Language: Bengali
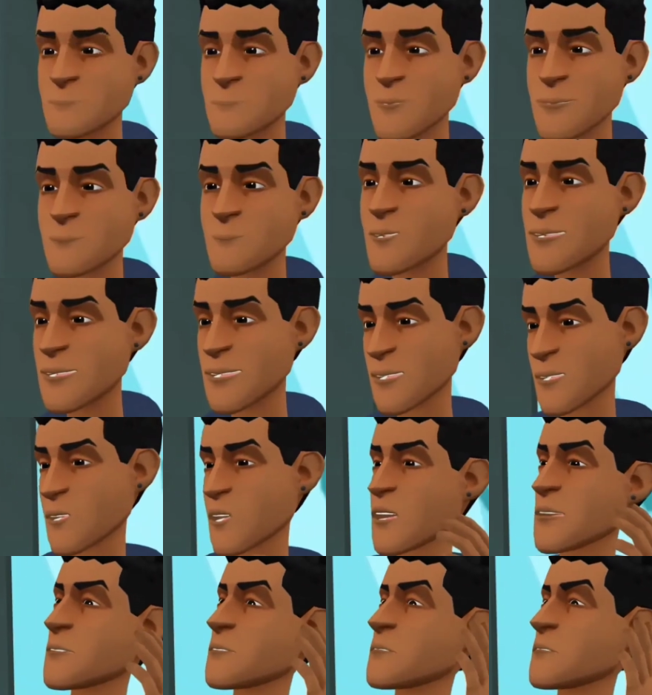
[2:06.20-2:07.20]
বন্ধু
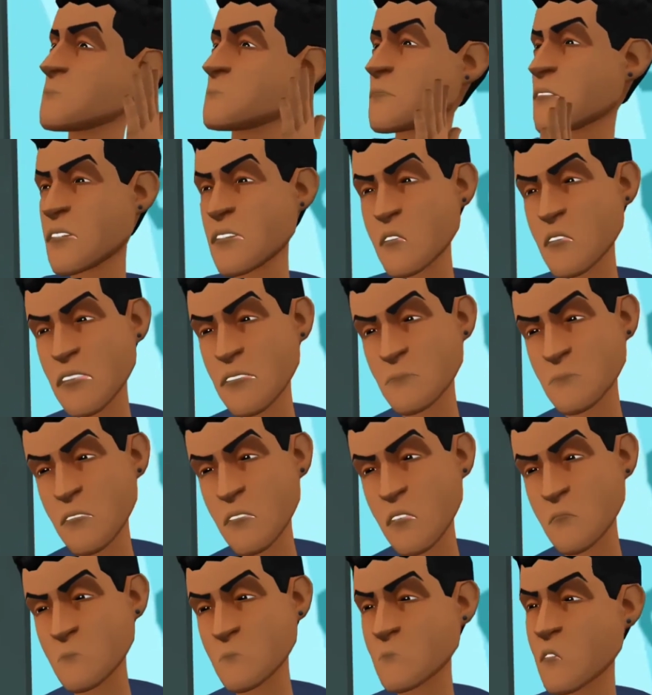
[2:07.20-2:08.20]
বুদ্ধি
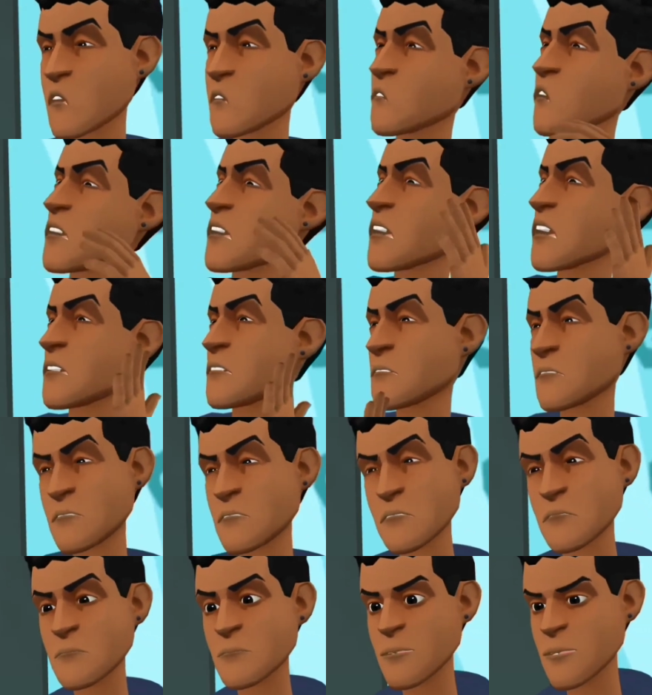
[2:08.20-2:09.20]
থাকলে সব হয়
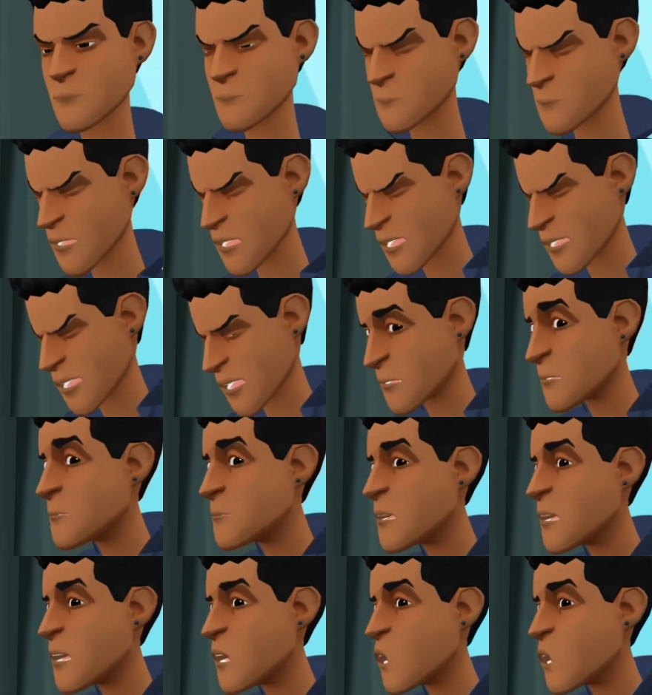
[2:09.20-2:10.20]
আইপিএল
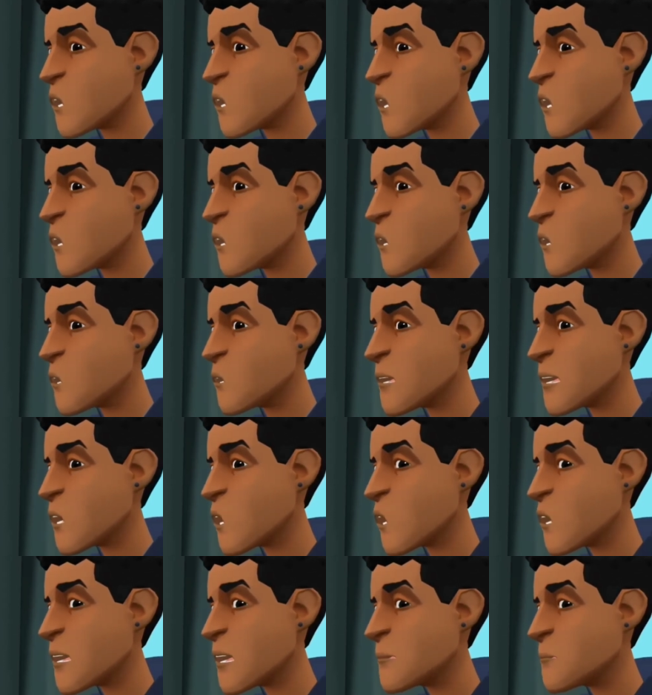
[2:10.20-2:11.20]
এক্সপ্রেস কোম্পানিতে
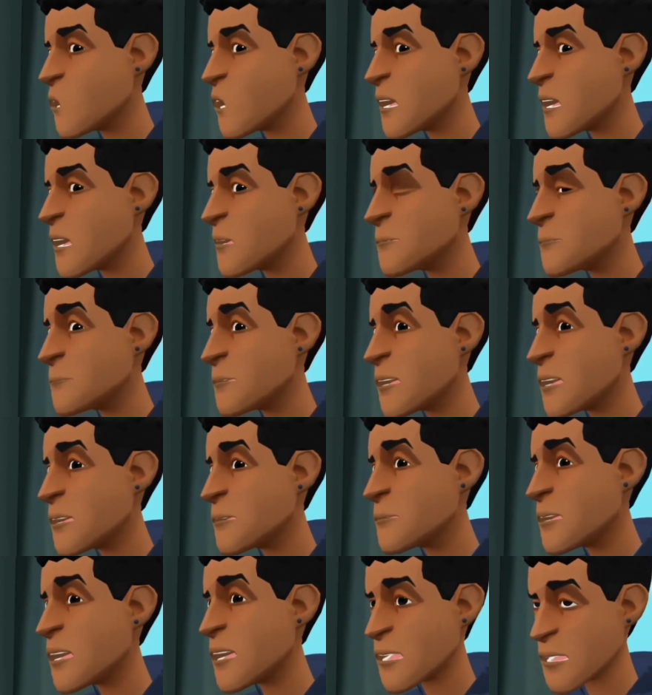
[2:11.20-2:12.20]
টাকা লাগিয়ে আমি
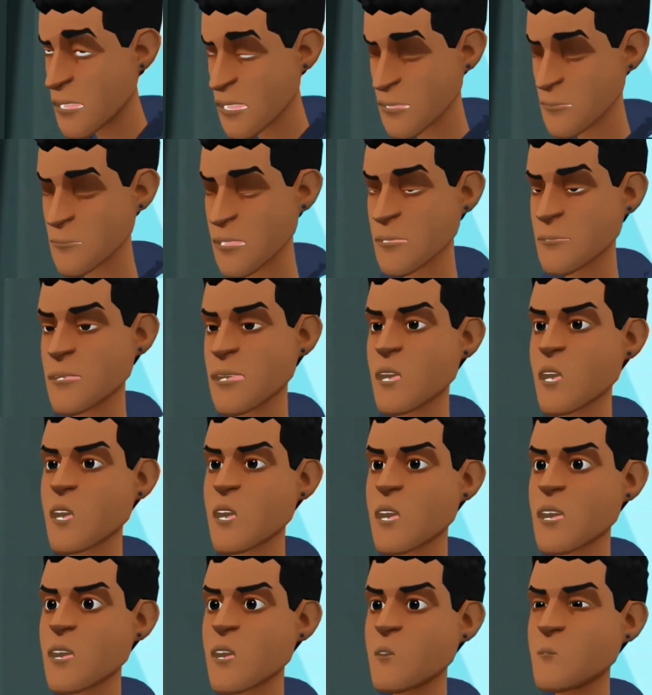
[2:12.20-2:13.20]
হাজার হাজার টাকা ইনকাম
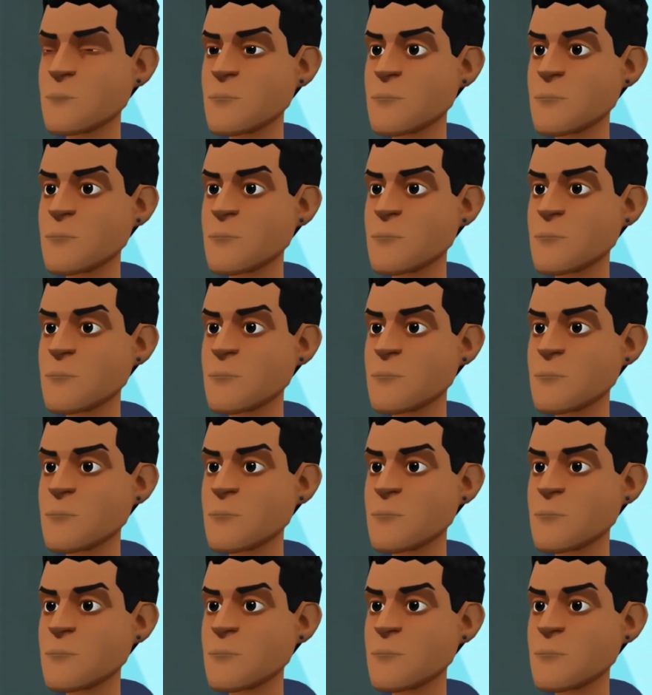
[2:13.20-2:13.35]
করি